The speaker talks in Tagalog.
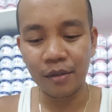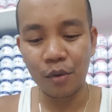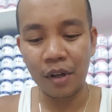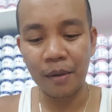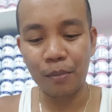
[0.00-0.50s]

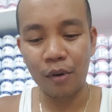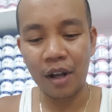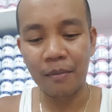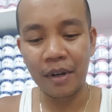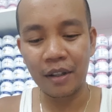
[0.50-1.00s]
kulay
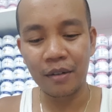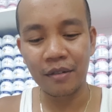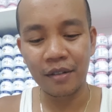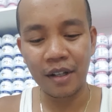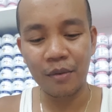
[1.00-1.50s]
pula ba to
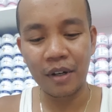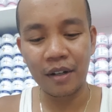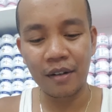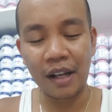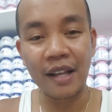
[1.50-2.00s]
ewan
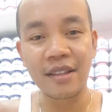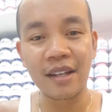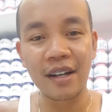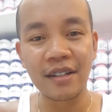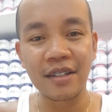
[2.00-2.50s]
ko light
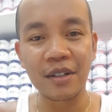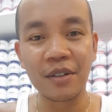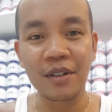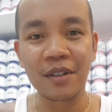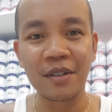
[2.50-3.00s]
red
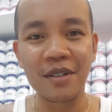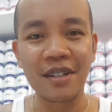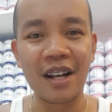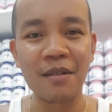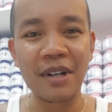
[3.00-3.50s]
siguro to ay
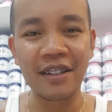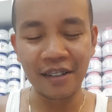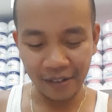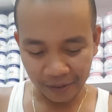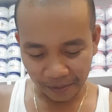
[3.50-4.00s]
salamat
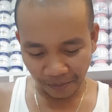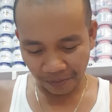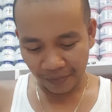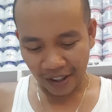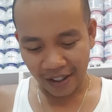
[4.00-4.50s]

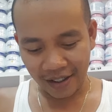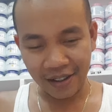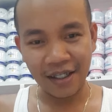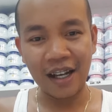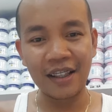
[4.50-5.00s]

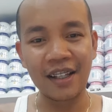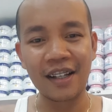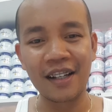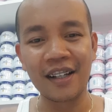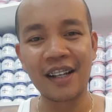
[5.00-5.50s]
sa
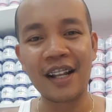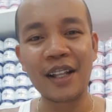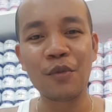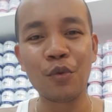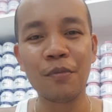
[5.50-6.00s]
ating light
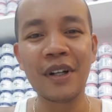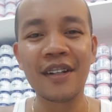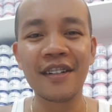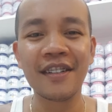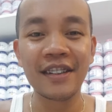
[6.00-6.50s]
woman
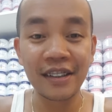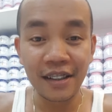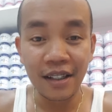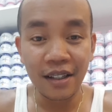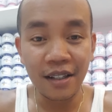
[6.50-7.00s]

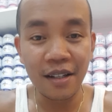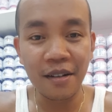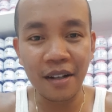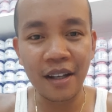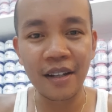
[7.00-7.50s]

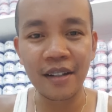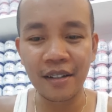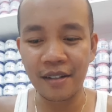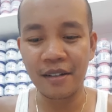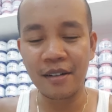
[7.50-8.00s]
na naging
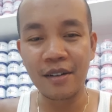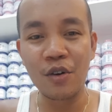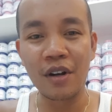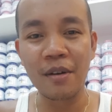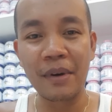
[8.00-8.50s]

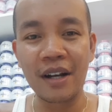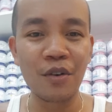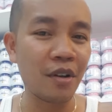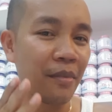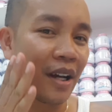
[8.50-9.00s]
okay, mag
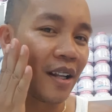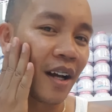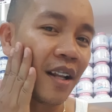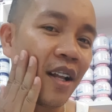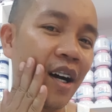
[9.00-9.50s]
okay
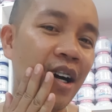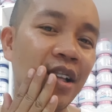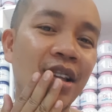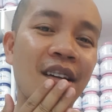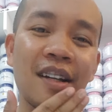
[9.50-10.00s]
maganda-ganda ang
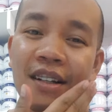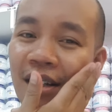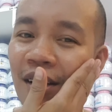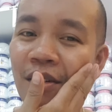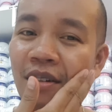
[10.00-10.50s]
ating
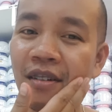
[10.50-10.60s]
ano